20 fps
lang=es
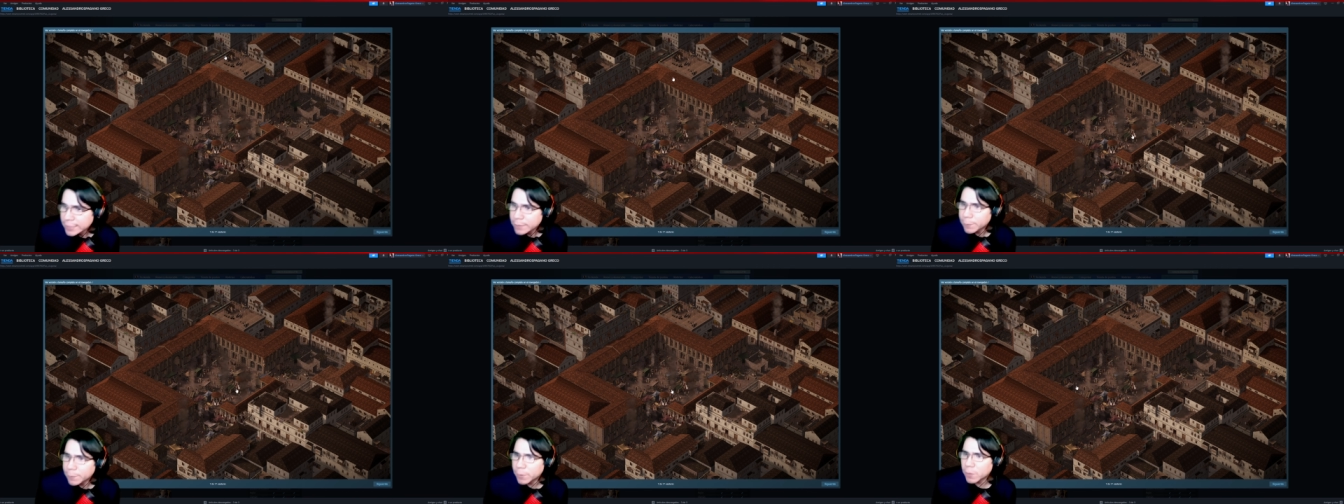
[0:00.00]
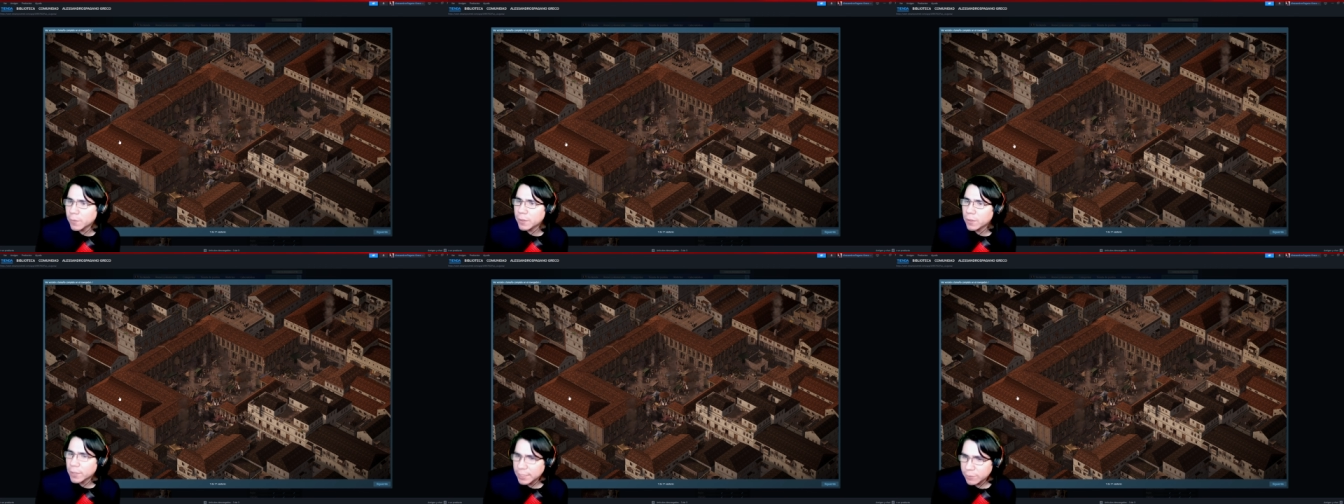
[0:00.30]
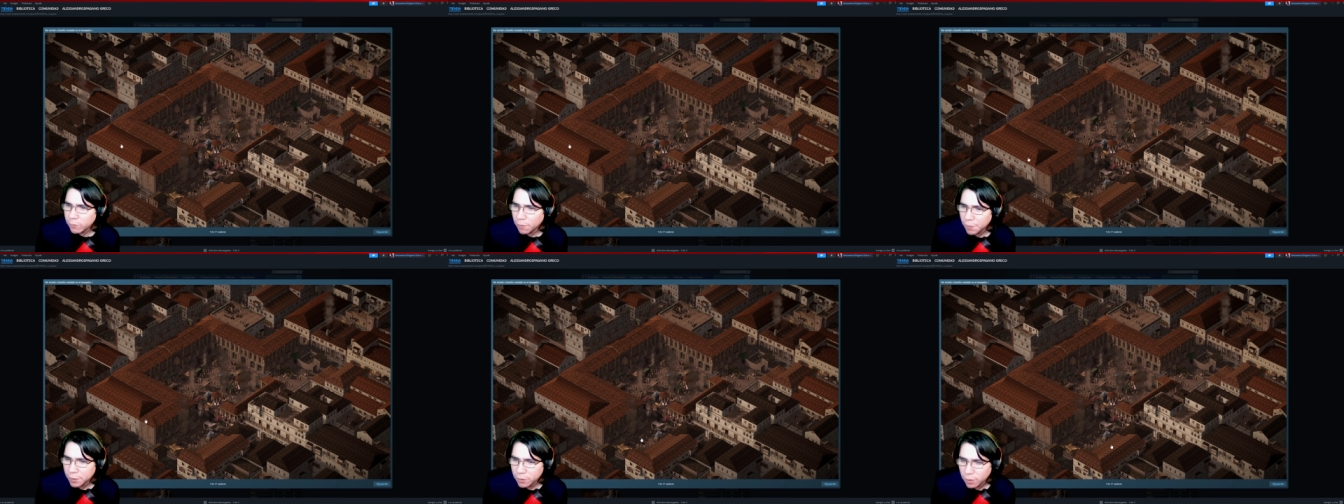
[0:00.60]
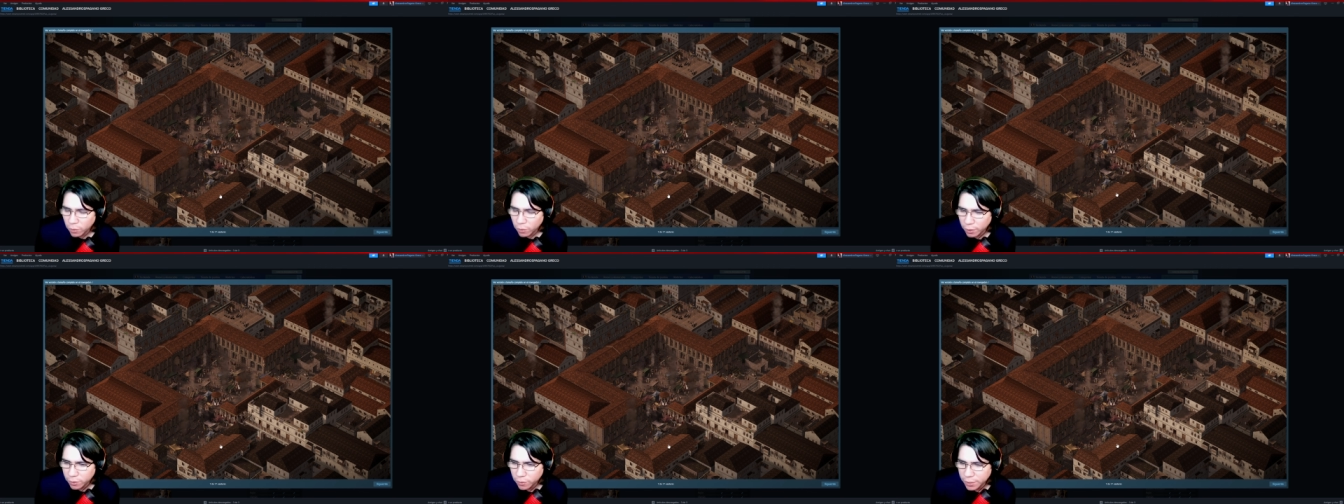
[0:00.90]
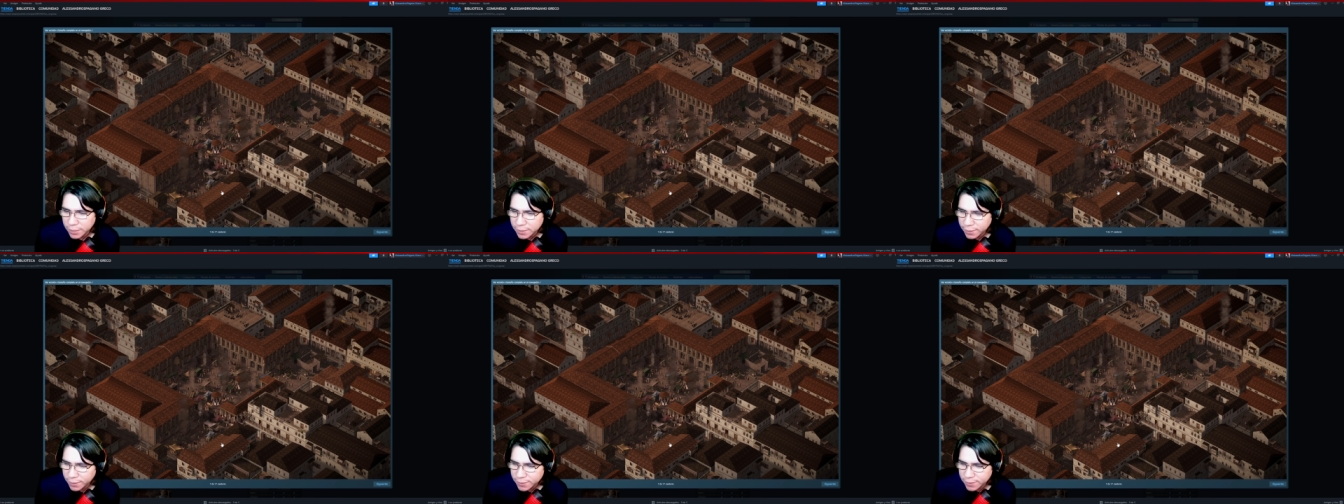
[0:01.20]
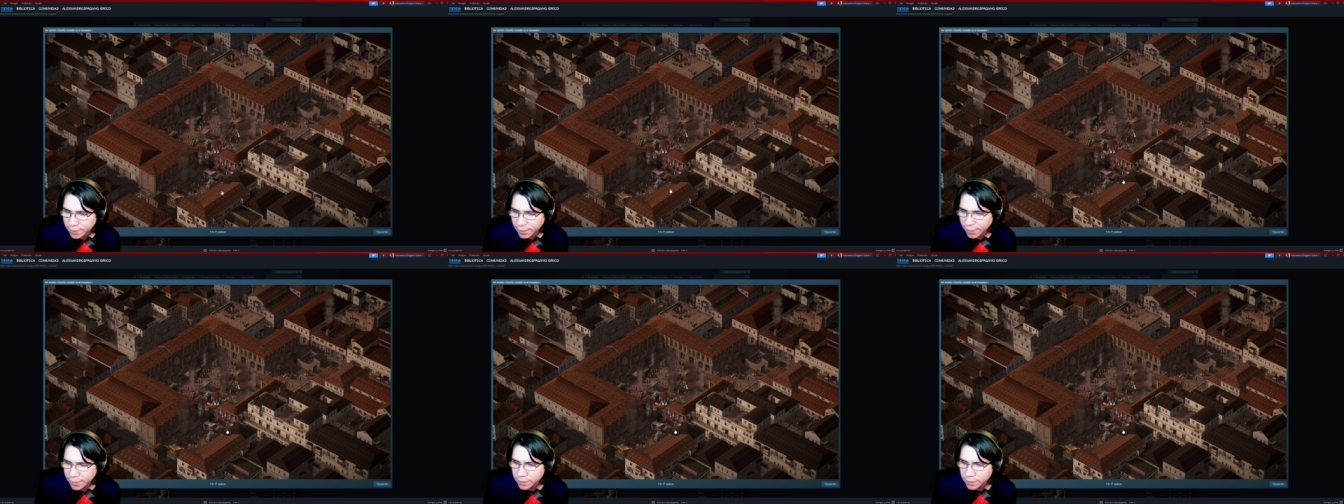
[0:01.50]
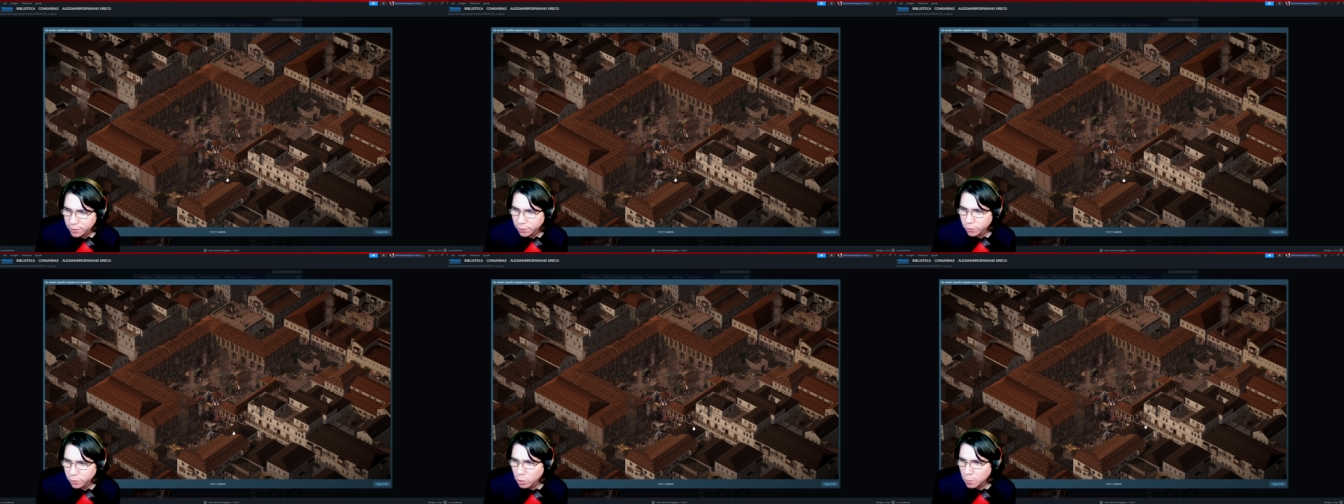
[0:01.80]
Pero bueno, aquí volviendo a lo que nos interesa, que es
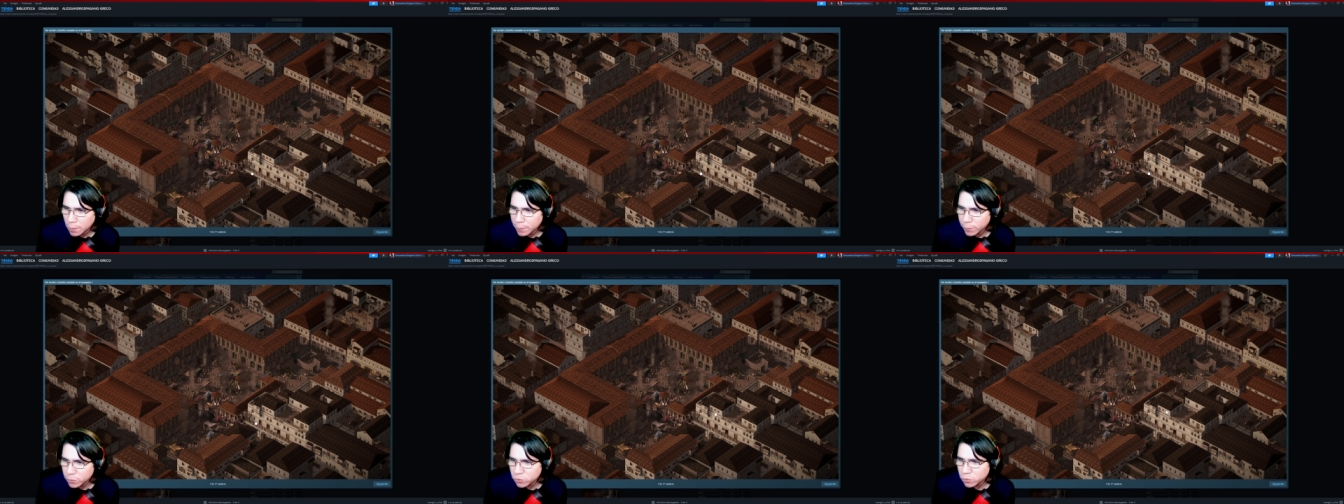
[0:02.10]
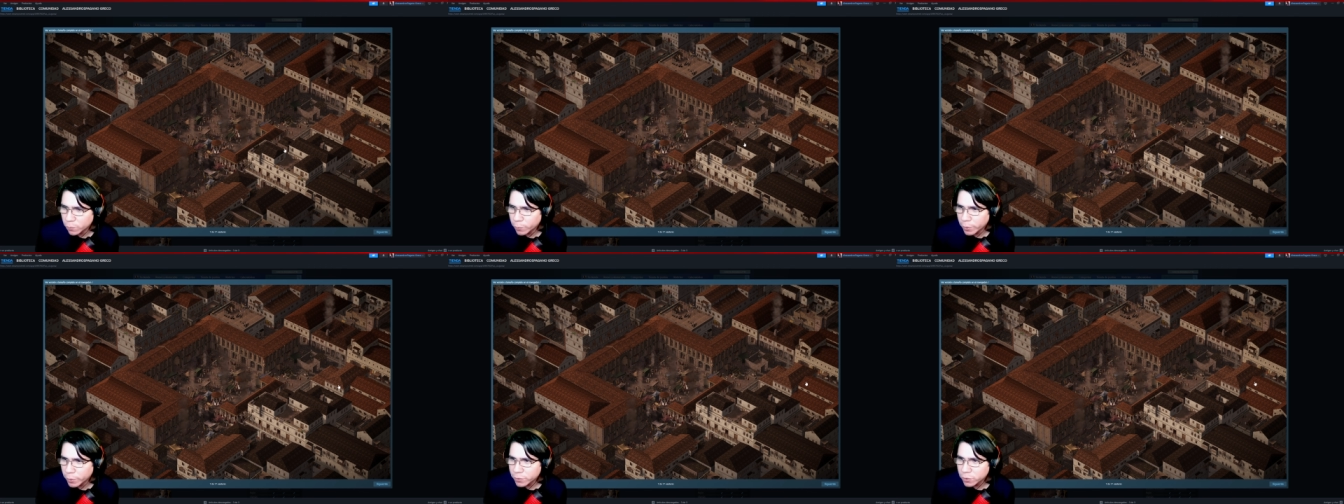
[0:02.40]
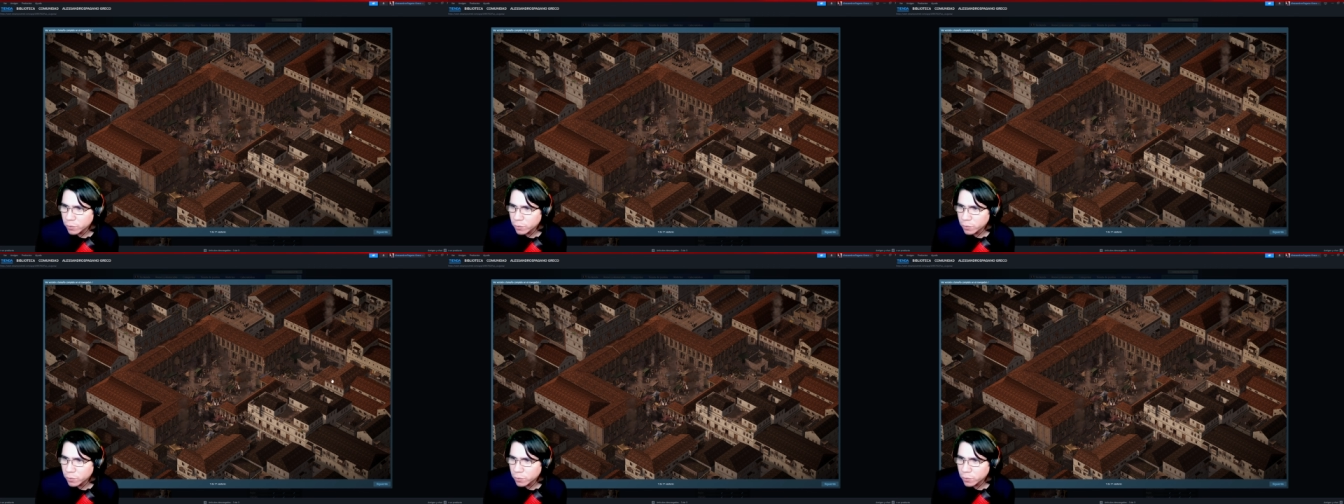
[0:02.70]
Roma, por supuesto,